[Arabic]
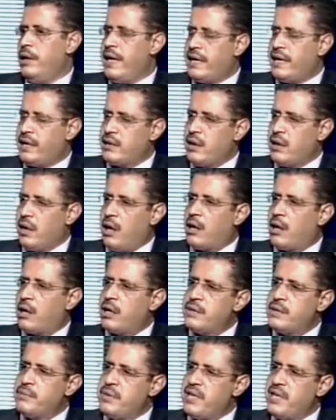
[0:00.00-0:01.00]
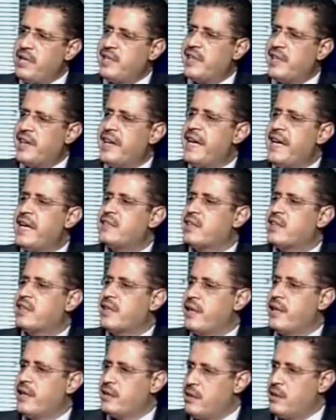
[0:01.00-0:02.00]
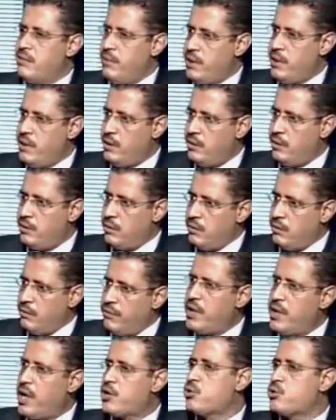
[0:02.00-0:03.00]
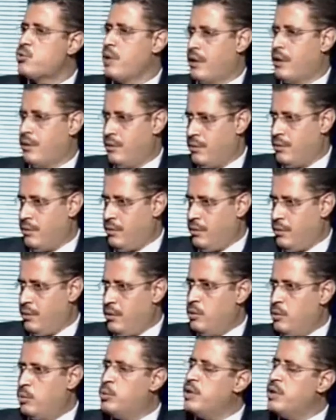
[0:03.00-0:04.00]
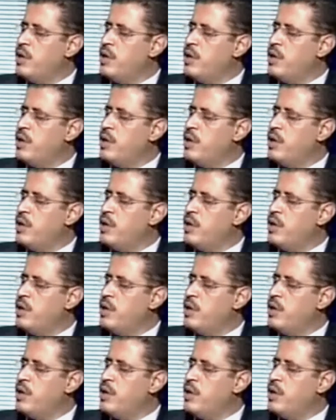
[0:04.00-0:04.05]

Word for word: لكن العلاقات بين الكيانات ككيانات جمعيه فيها خشونة نعم.